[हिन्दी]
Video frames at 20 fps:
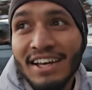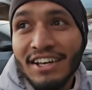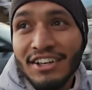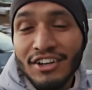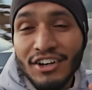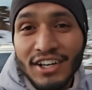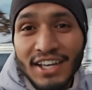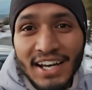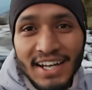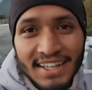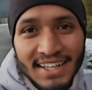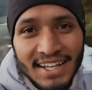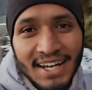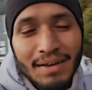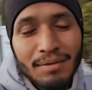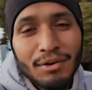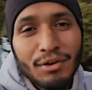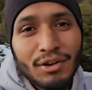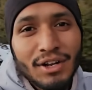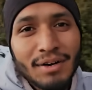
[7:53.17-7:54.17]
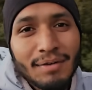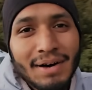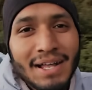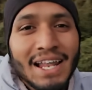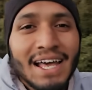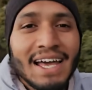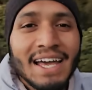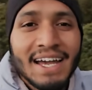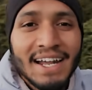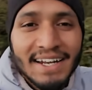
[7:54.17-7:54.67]
क्योंकि अंधेरा भी होने
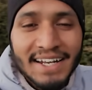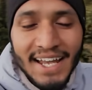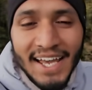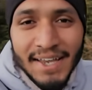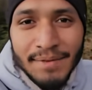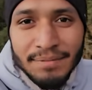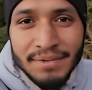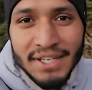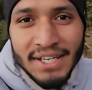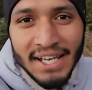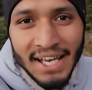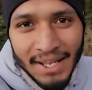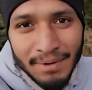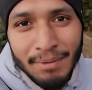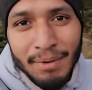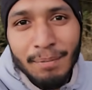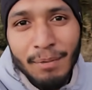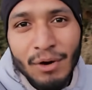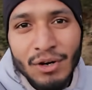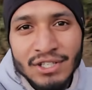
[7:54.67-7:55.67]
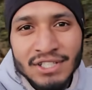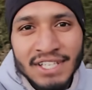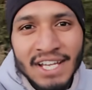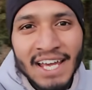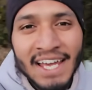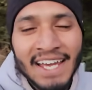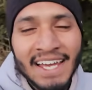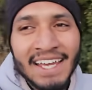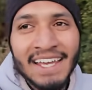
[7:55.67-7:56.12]
वाला है टाइम से घर भी पहुँचना है